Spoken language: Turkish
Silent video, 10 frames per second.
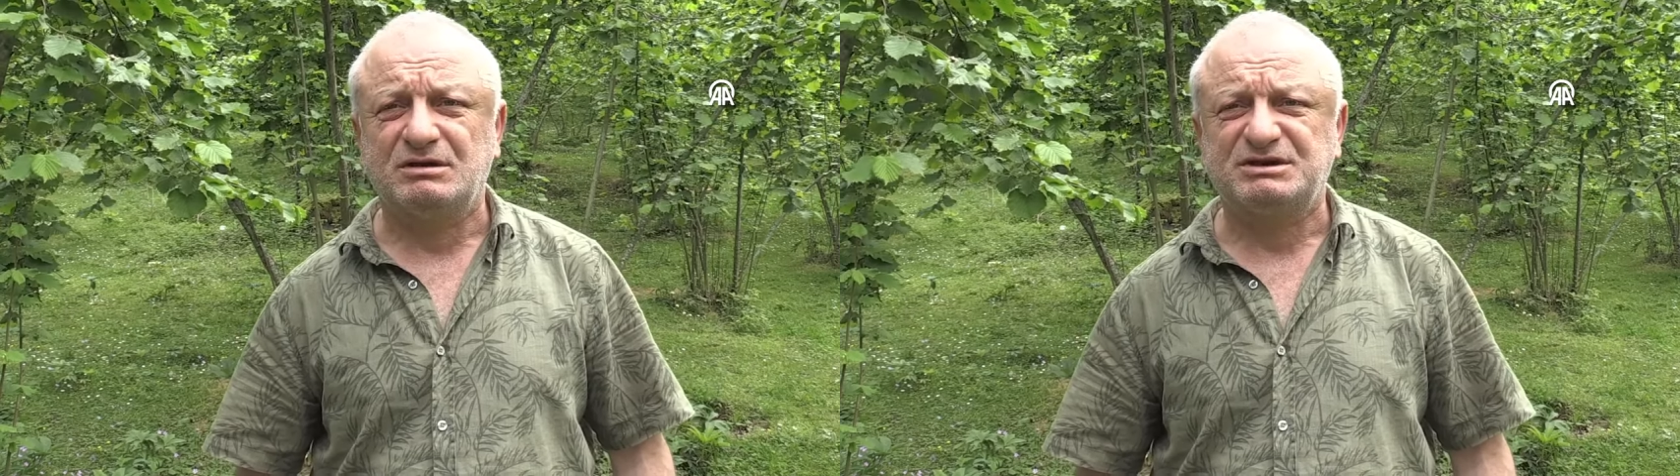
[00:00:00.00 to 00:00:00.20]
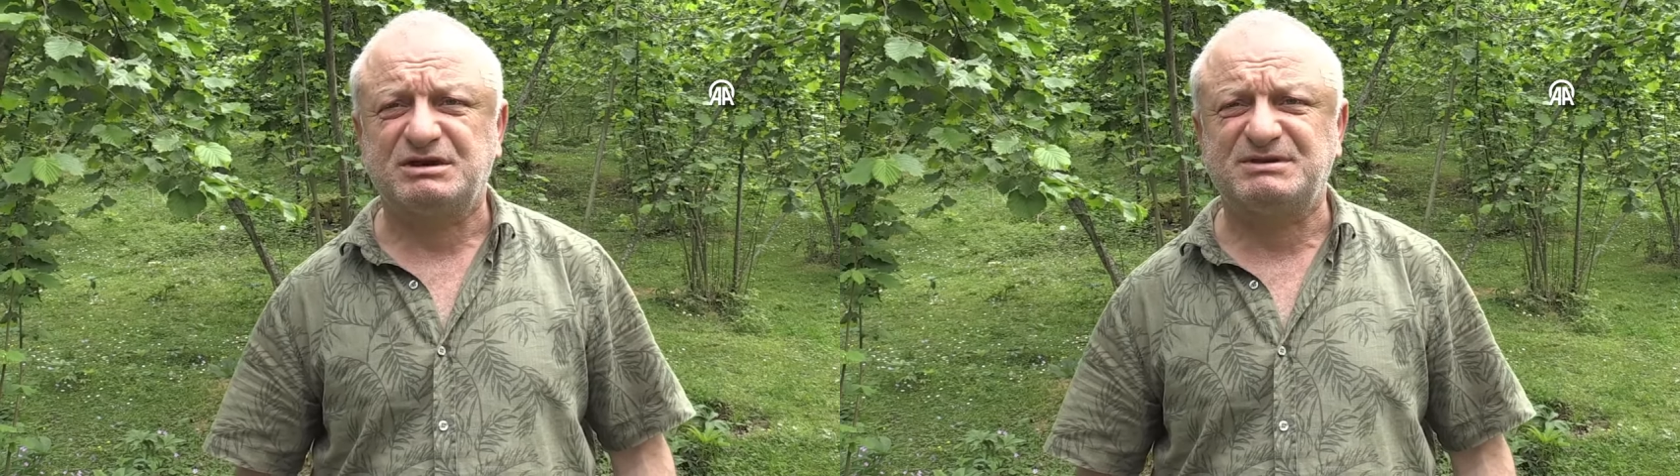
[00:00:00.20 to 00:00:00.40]

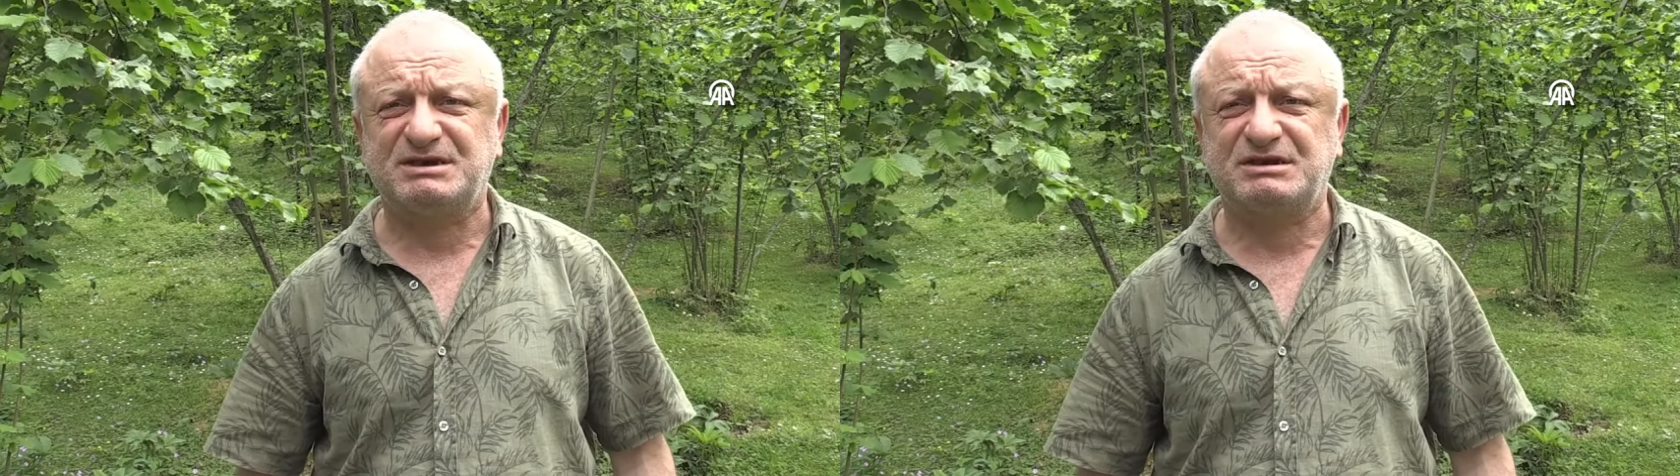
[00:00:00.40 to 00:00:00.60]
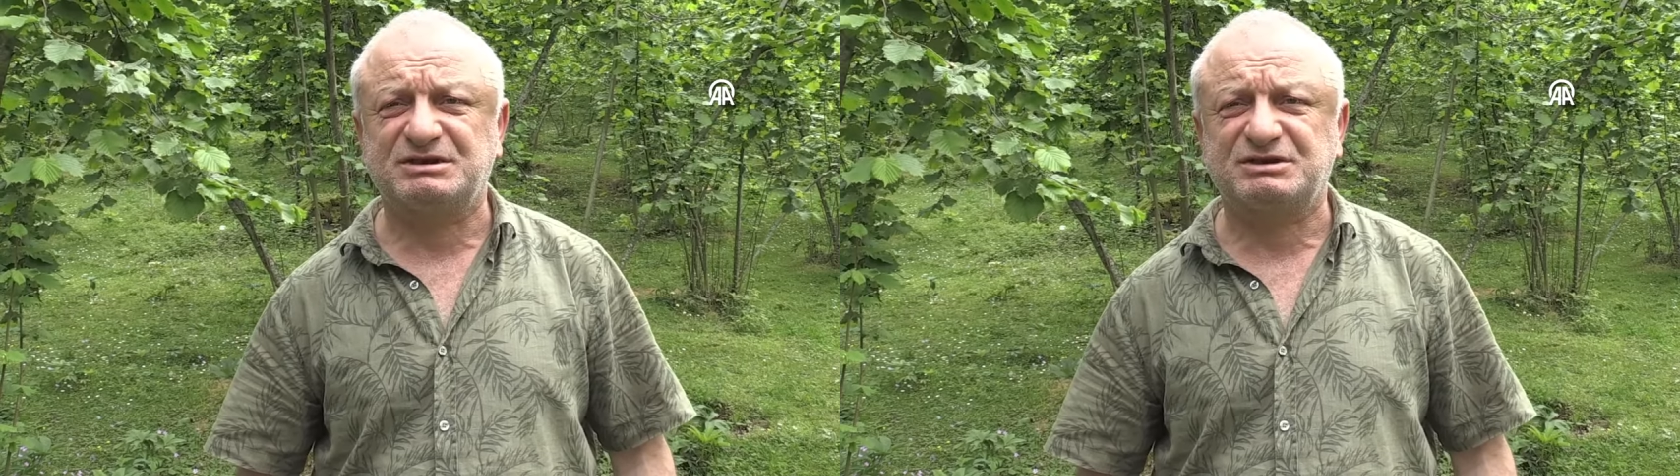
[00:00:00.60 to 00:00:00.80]

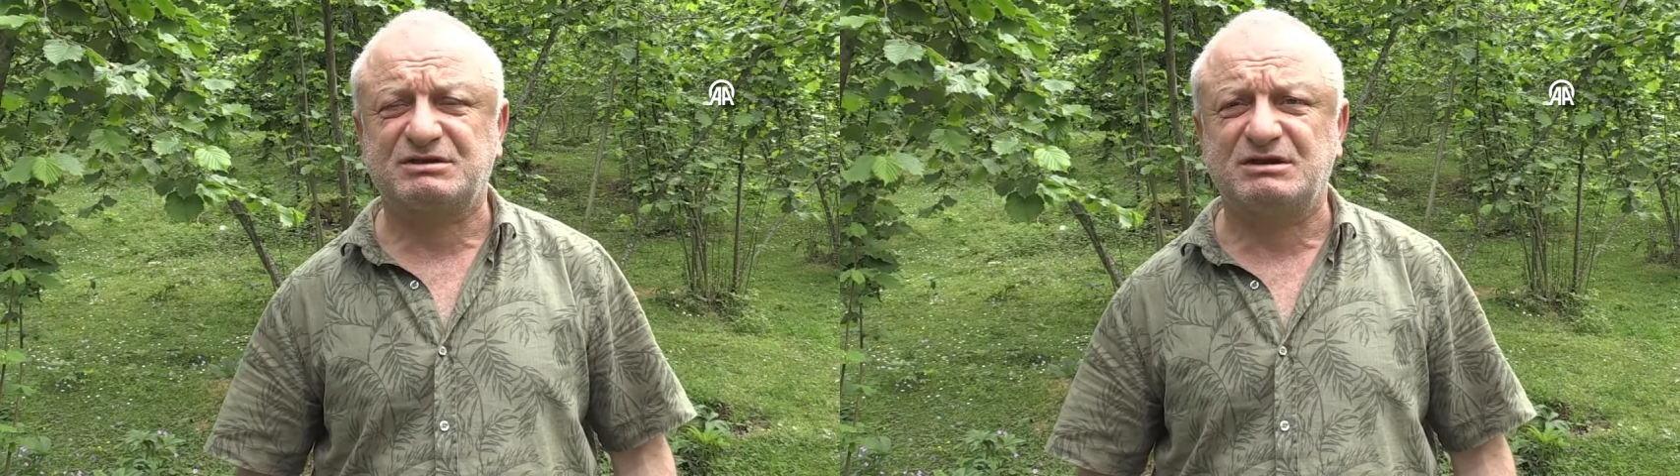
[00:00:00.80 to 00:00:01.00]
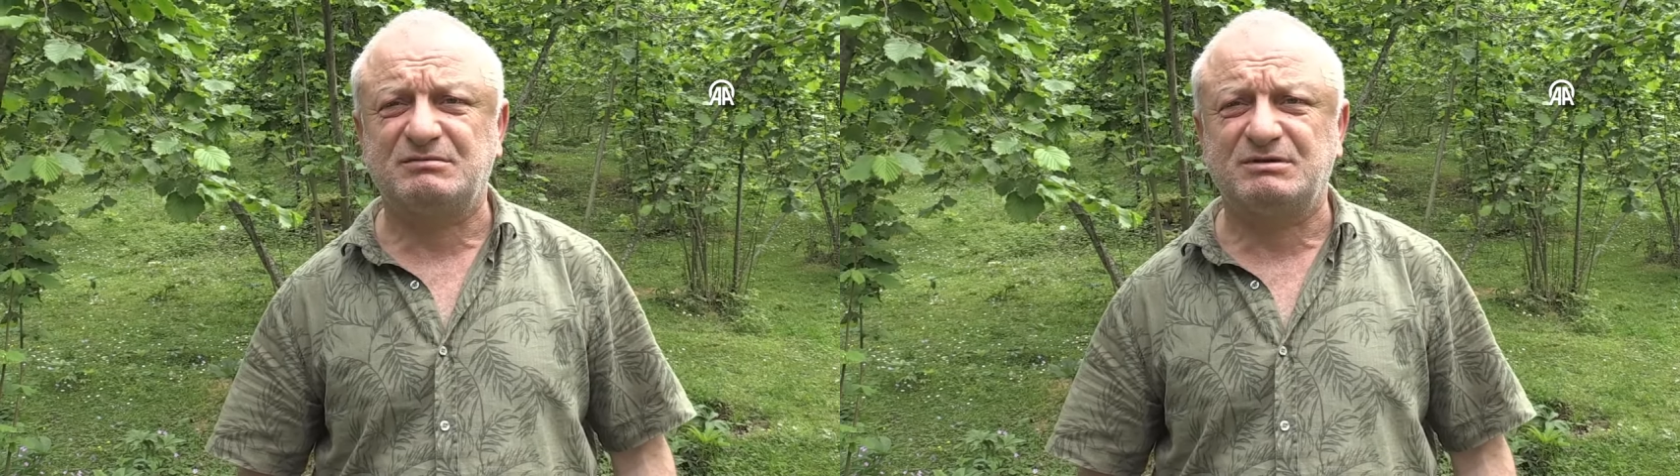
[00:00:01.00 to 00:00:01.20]
Şemsettin'e
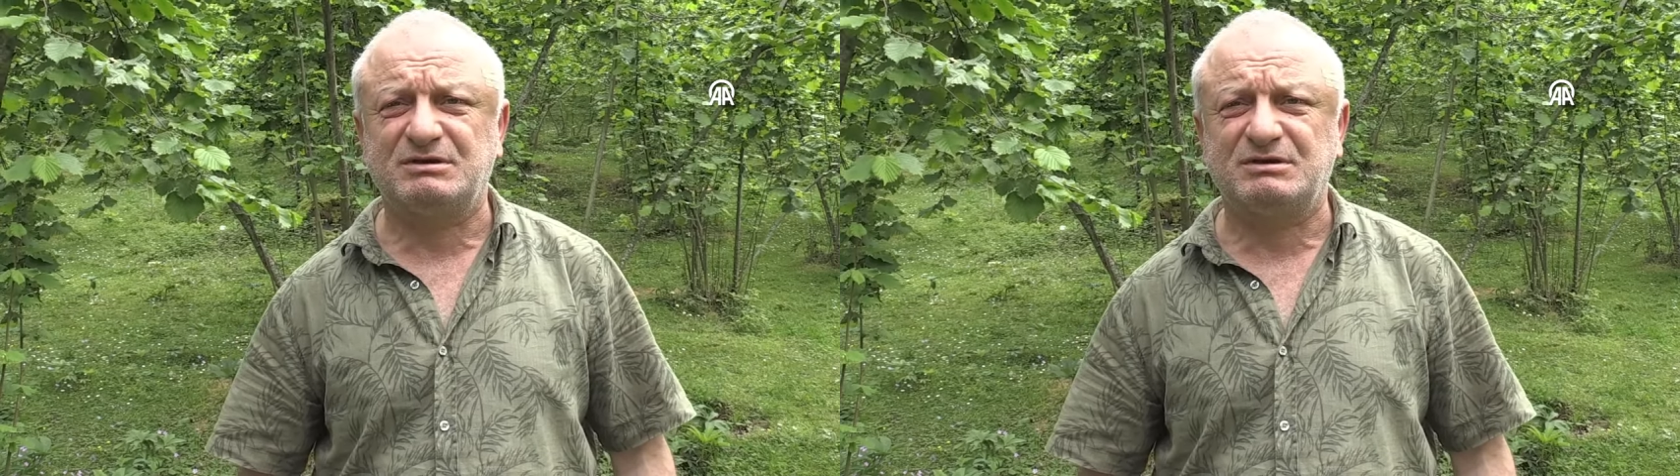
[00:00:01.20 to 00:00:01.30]
çıktılar.